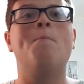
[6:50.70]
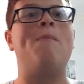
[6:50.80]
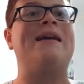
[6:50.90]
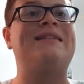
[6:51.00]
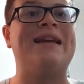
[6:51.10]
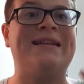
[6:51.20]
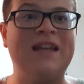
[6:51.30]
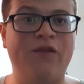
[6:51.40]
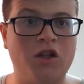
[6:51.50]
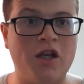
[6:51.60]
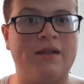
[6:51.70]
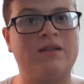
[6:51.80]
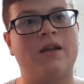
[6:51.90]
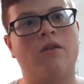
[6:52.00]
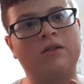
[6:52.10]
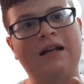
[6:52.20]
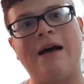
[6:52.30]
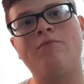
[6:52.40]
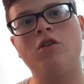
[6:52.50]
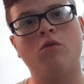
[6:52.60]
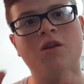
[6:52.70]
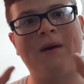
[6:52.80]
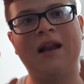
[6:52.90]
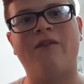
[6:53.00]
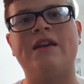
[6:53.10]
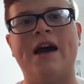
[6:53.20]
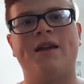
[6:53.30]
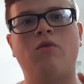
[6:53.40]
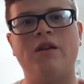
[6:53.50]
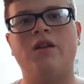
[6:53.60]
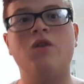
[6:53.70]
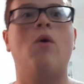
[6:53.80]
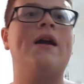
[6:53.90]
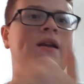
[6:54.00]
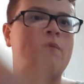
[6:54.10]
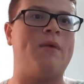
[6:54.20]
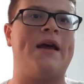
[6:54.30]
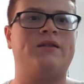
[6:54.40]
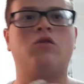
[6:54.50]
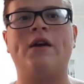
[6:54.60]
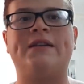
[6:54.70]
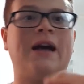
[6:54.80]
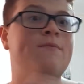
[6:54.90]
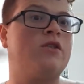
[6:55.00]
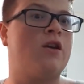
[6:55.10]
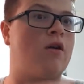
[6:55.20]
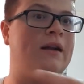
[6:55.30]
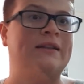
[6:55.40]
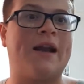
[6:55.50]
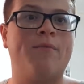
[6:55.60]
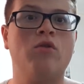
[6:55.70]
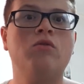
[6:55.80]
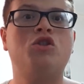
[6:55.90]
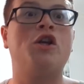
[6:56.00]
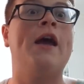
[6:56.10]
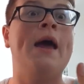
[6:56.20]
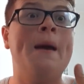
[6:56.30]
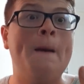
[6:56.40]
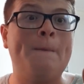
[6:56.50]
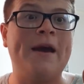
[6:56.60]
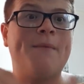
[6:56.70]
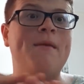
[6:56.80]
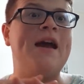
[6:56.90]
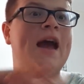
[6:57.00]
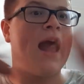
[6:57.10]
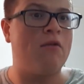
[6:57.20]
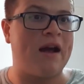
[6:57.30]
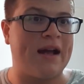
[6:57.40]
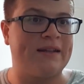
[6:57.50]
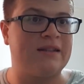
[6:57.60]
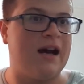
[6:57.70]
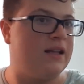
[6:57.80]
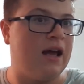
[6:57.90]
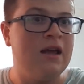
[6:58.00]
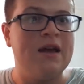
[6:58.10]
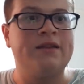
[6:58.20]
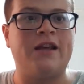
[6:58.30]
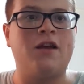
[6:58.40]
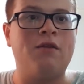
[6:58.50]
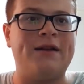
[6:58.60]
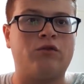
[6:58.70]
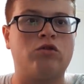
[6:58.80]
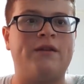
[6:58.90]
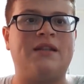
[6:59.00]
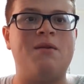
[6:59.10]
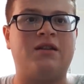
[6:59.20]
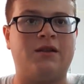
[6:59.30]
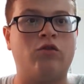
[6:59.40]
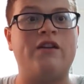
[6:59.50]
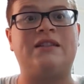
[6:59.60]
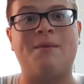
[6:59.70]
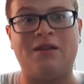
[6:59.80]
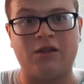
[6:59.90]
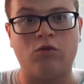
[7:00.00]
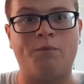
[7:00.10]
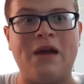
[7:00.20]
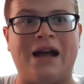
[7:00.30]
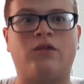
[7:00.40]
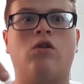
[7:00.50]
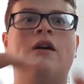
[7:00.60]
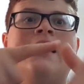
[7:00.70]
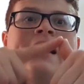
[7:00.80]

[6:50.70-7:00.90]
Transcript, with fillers: ma se si facesse lo scambio di cui si parlava ieri, quindi Higuain in prestito e scambio secco Caldara Bonucci, per me è una cazzata. Se la Juventus dovesse, dovesse mettere sul piatto